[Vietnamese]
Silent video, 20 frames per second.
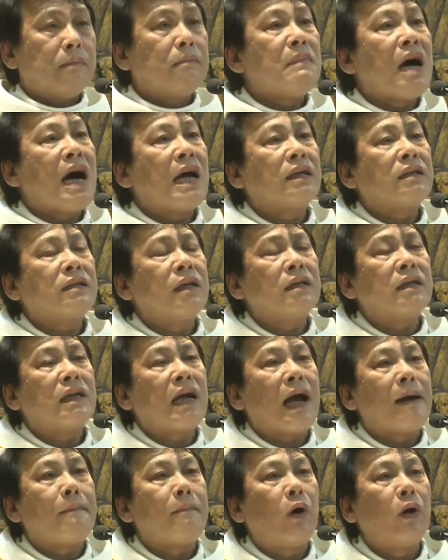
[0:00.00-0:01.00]
ban tất
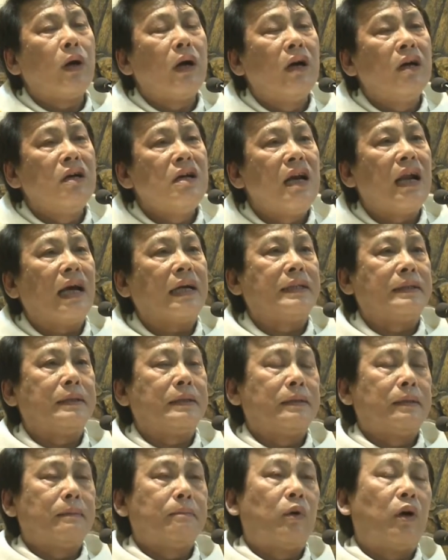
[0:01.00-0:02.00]
cả mọi ơn lành,
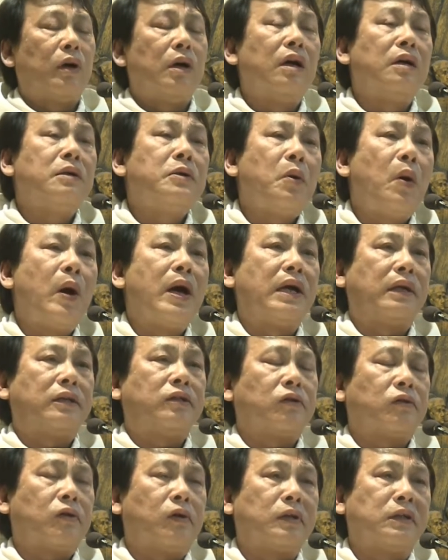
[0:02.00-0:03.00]
mọi ơn huệ
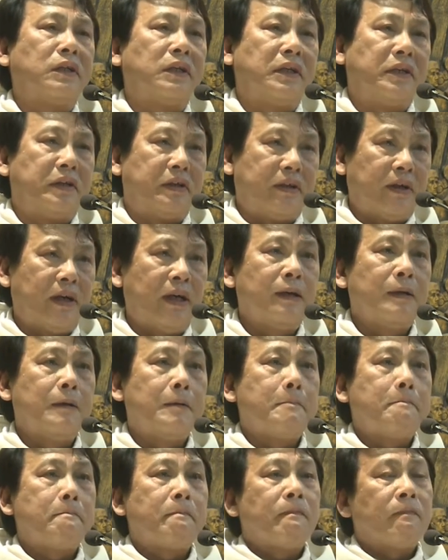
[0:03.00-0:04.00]
cho con người nữa.
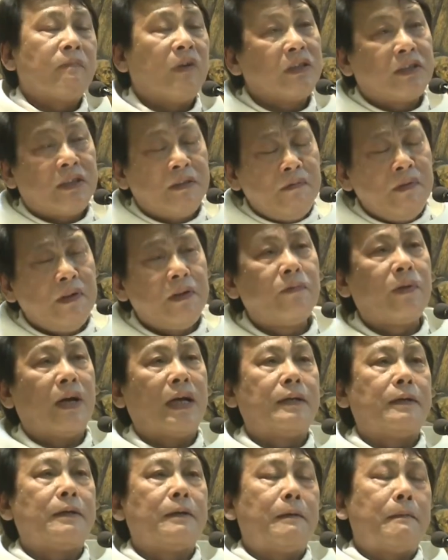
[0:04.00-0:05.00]
Và chính vì
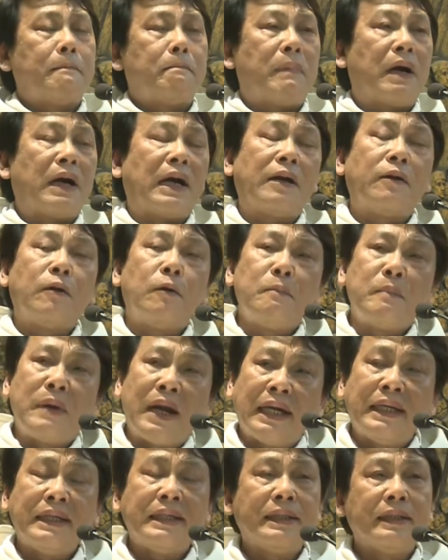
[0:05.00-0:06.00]
vậy mà ngày hôm
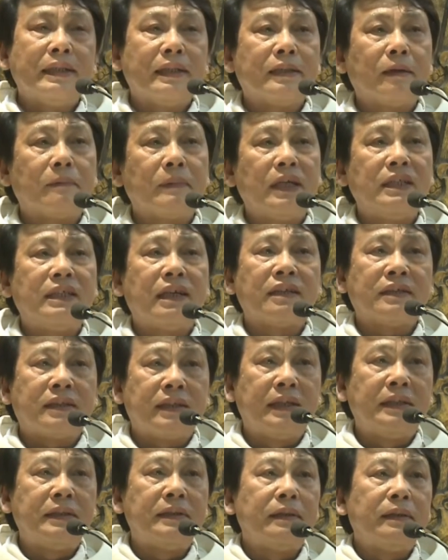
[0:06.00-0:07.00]
nay trong lễ Giáng
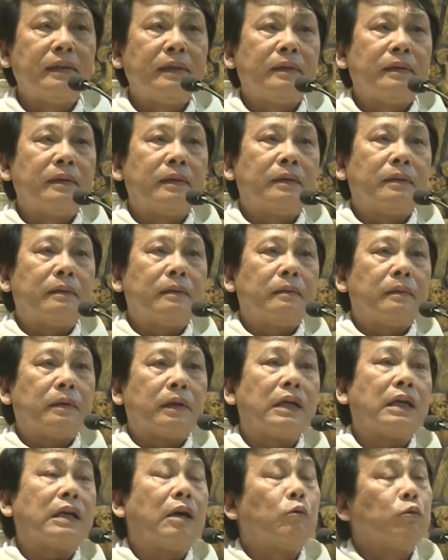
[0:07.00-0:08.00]
sinh,
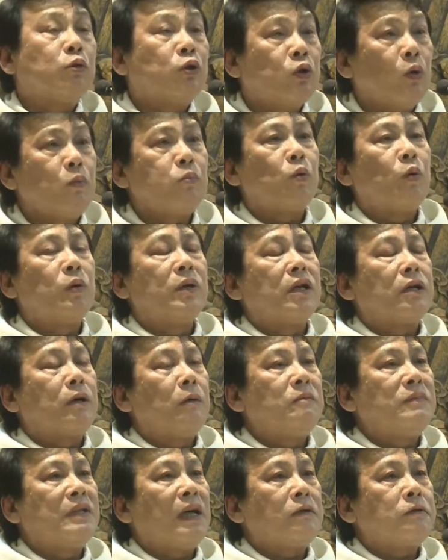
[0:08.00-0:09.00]
cái câu chúc của người
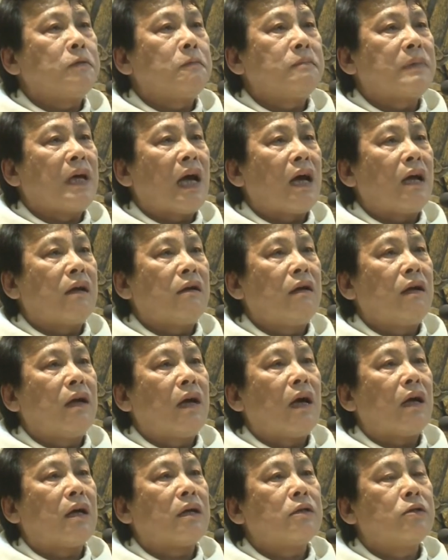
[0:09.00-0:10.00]
công giáo chúng ta đó
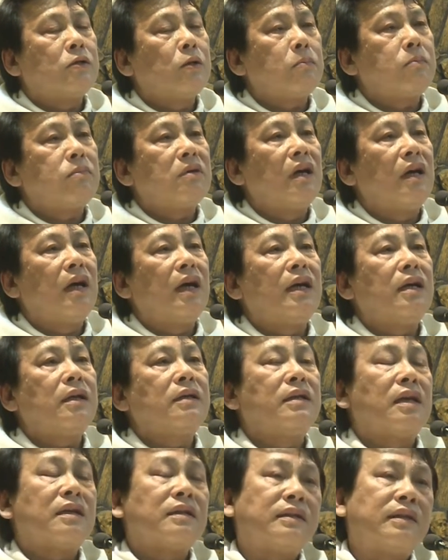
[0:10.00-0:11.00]
là chúc lễ
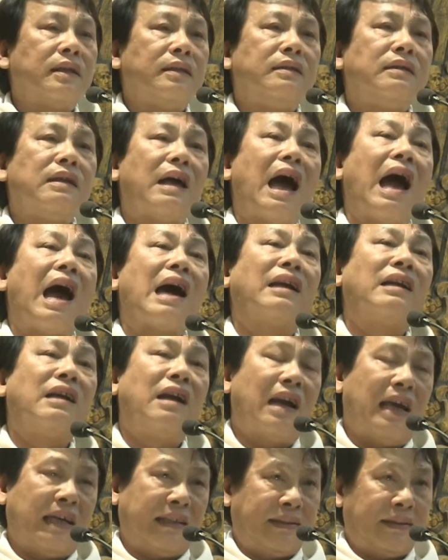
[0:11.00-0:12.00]
Giáng sinh an
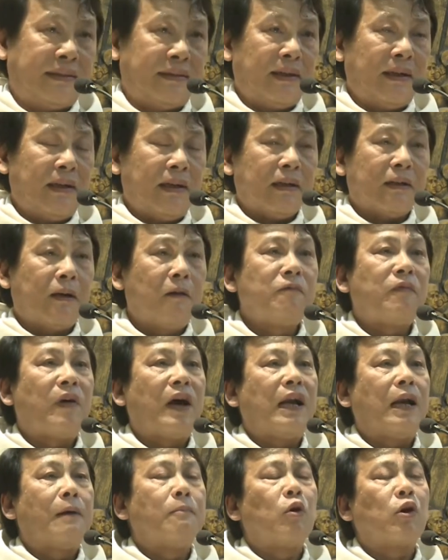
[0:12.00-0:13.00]
lành. Không
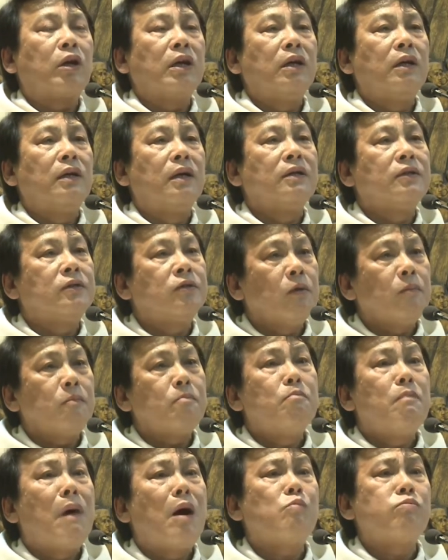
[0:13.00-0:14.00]
phải là một cái lời chúc
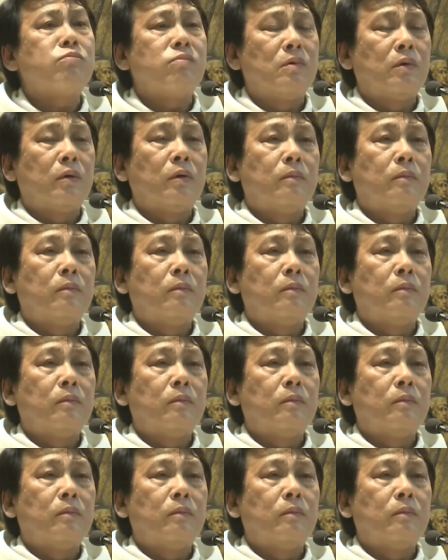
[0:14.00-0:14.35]
mong,